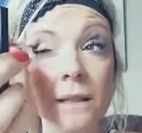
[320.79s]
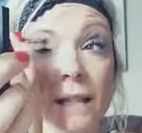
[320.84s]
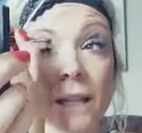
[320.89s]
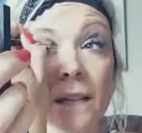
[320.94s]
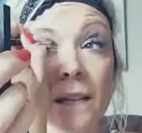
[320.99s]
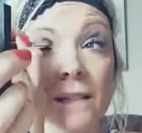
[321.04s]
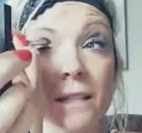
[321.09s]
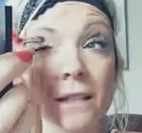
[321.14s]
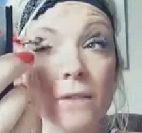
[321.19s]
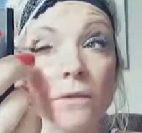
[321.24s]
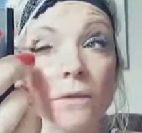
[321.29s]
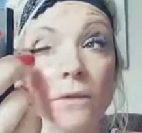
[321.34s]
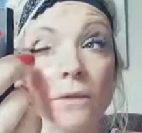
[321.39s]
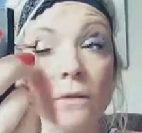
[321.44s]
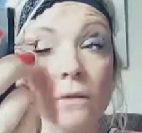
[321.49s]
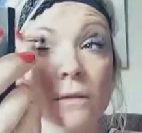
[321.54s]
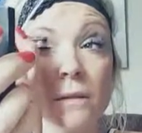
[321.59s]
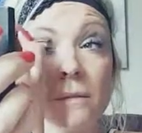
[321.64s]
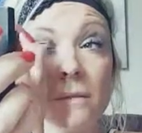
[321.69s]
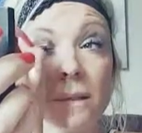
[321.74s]
kreative
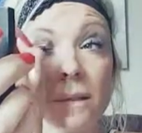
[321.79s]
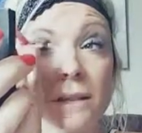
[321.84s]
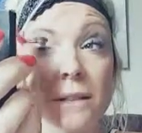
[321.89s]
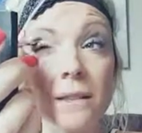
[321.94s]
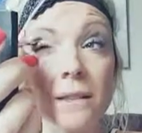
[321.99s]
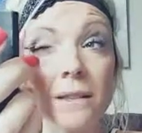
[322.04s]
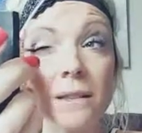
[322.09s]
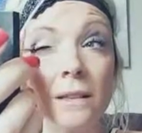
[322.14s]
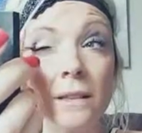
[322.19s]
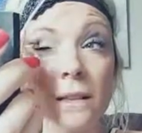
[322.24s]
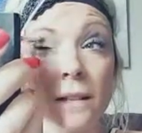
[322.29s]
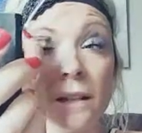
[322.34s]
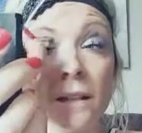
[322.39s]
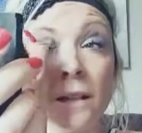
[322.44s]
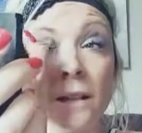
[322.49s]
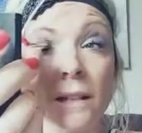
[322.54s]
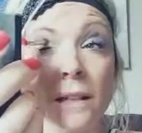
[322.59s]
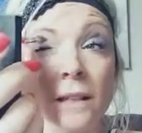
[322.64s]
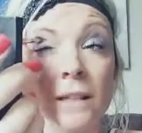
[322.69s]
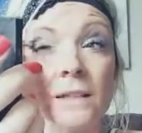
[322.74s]
Looks mit
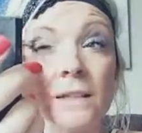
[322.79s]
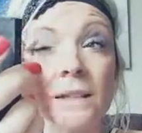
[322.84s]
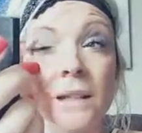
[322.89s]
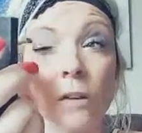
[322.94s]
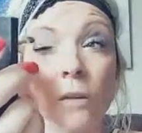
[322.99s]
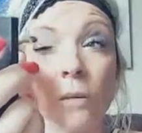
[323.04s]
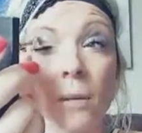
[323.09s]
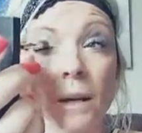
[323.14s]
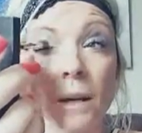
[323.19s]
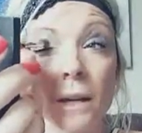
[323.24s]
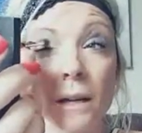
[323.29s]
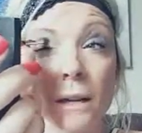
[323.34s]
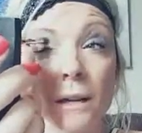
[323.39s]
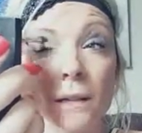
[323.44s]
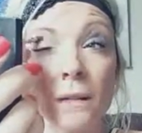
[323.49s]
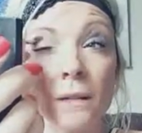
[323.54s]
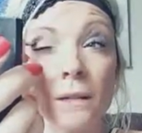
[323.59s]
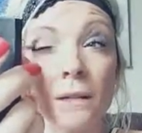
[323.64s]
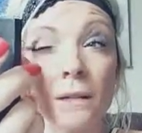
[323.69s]
zaubern.